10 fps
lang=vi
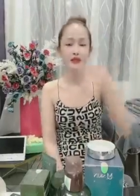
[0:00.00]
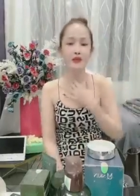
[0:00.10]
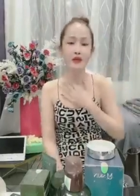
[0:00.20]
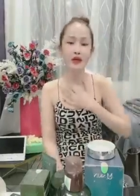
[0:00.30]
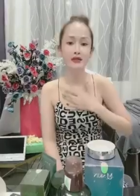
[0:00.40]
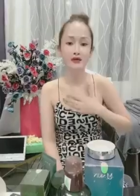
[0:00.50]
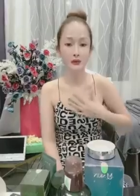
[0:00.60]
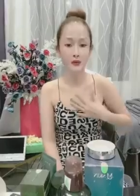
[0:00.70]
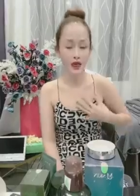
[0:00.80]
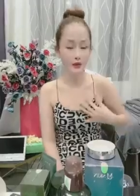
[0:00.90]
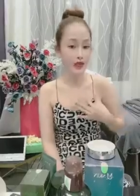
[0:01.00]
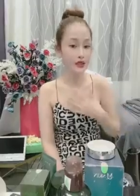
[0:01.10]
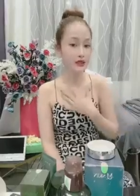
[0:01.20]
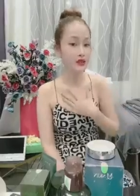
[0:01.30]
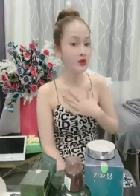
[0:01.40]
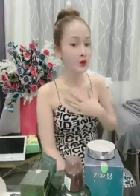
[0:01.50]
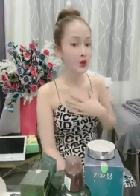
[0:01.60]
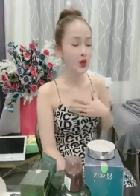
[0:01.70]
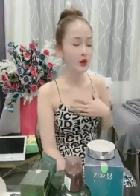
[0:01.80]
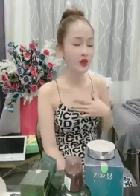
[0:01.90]
mà sản phẩm nào bán được thì nó cũng
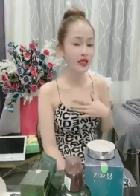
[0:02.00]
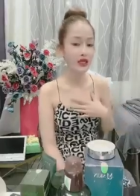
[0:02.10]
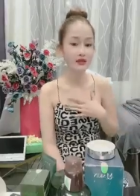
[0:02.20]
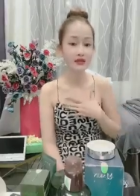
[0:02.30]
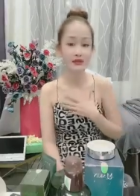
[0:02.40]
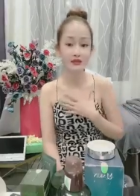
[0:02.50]
có nguyên nhân thứ,